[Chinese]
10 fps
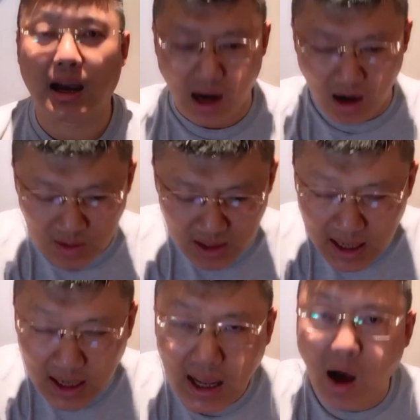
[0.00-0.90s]
然后人家
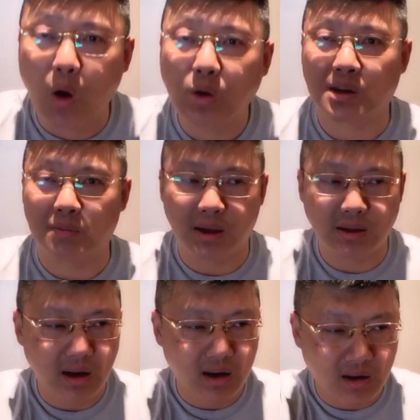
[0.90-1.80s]
聊怎么
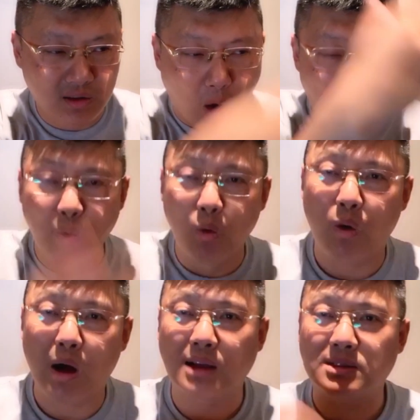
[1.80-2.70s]
这个倒墓啊，